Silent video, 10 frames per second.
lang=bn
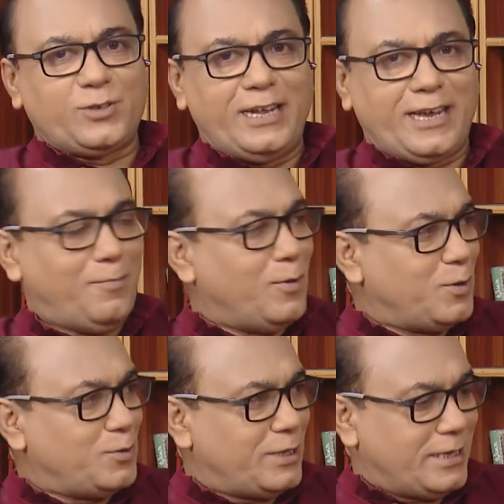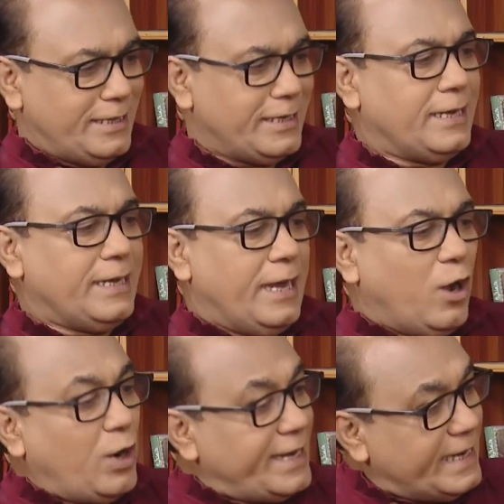এই কাব্যগ্রন্থটা নিয়ে
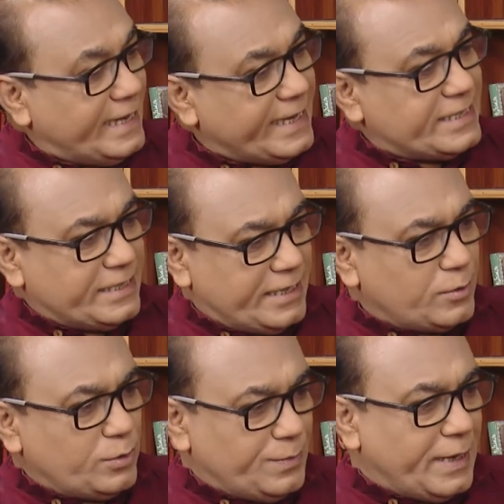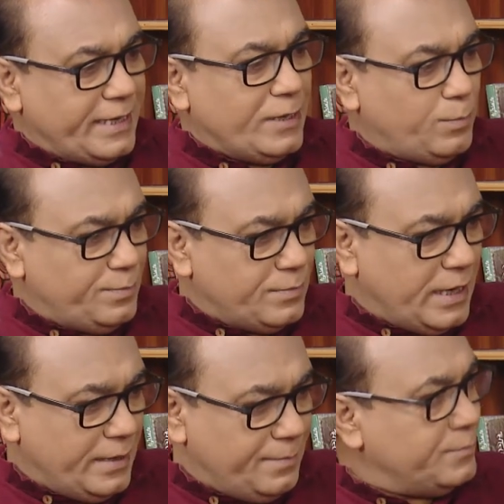অনেকে লিখেছেন জানো তো মানে
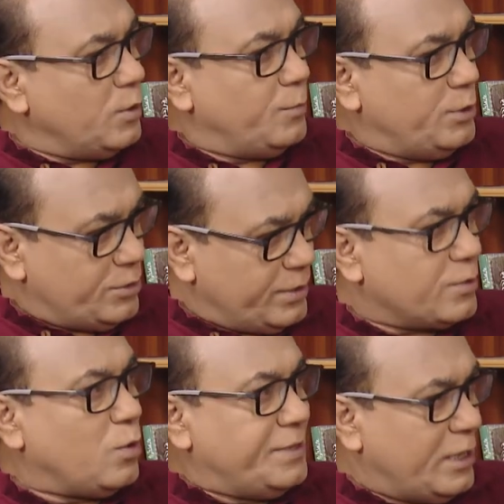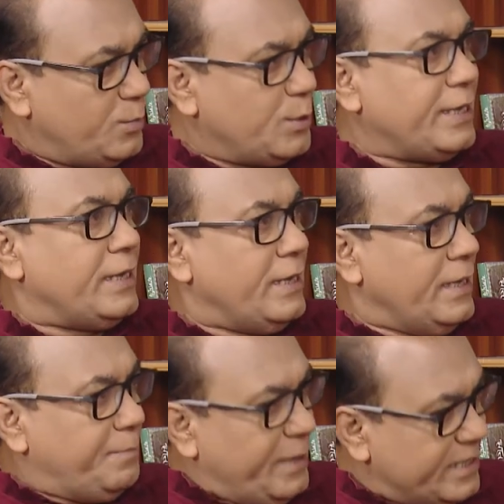নব্বই দশকের কবিতার ওপরে
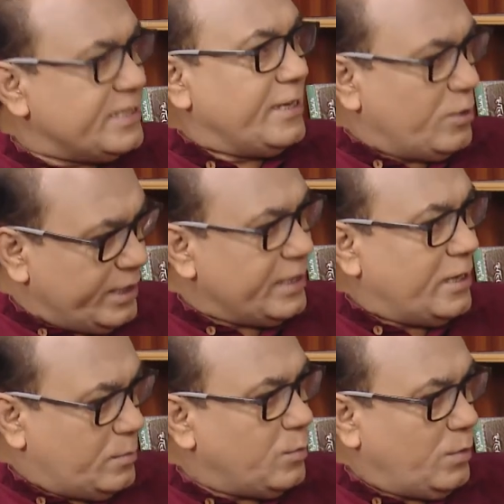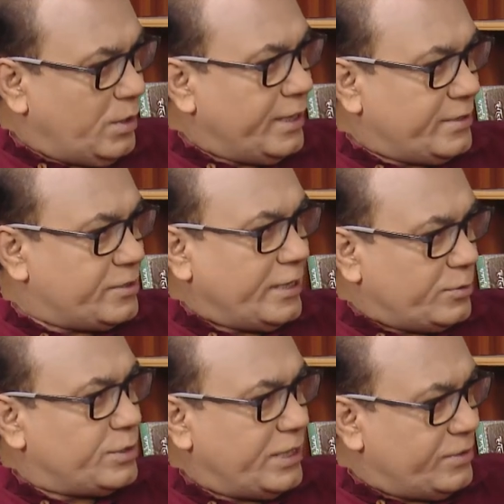পিএইচডি করেন এরকম অনেক
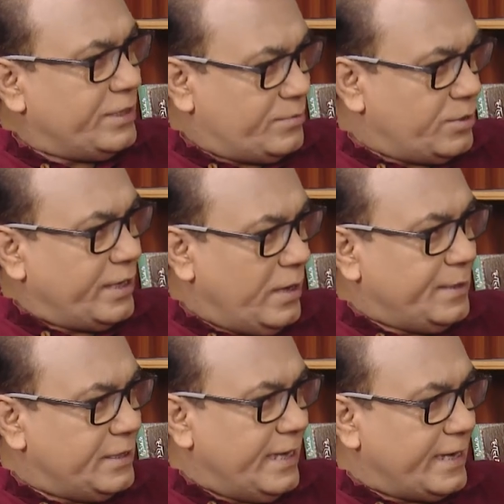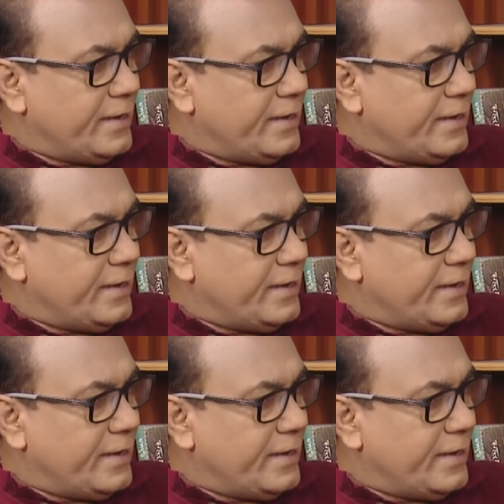ছাত্রছাত্রীর সঙ্গে আমাদের দেখা